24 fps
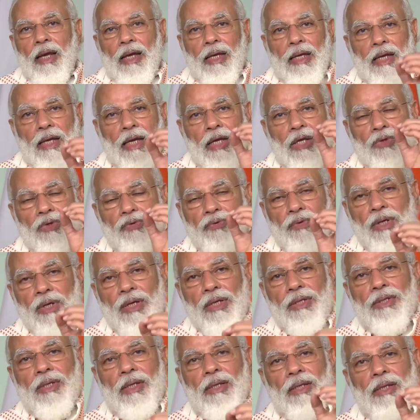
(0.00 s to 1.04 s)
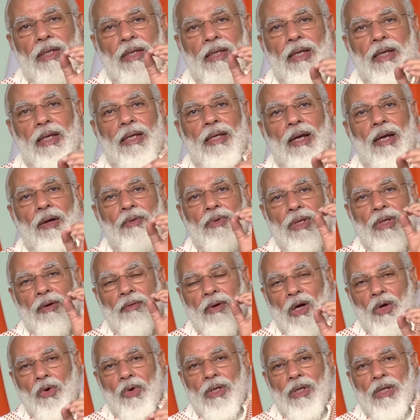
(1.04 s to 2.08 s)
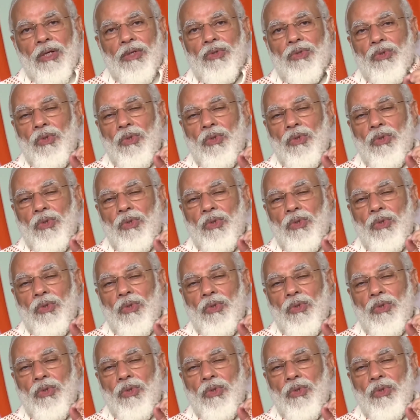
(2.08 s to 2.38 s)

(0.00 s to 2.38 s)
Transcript: 21वीं सदी के नौजवानों की